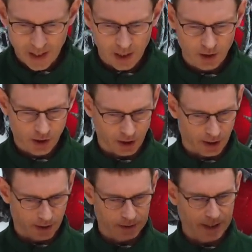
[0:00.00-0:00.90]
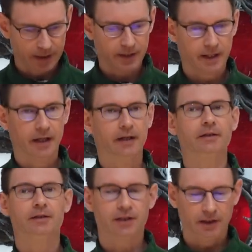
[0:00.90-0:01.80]
请大家
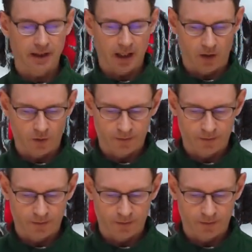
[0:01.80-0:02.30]
祈祷。